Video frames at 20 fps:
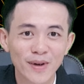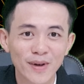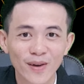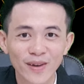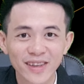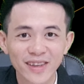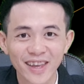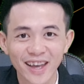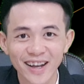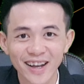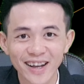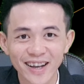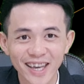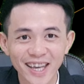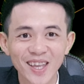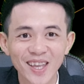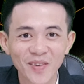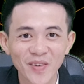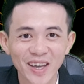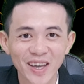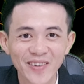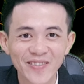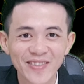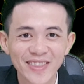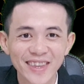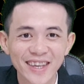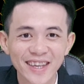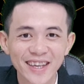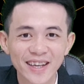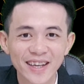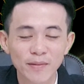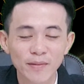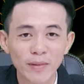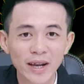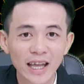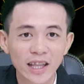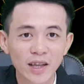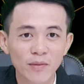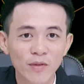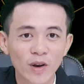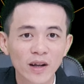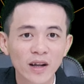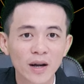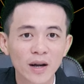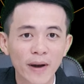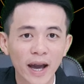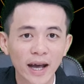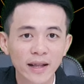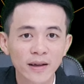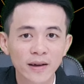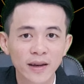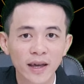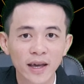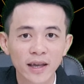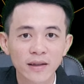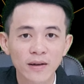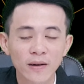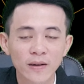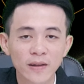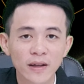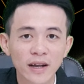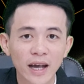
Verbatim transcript: mình nói chuyện ghi cho vị bữa nay thì mình nói cơ bản thôi để cho tất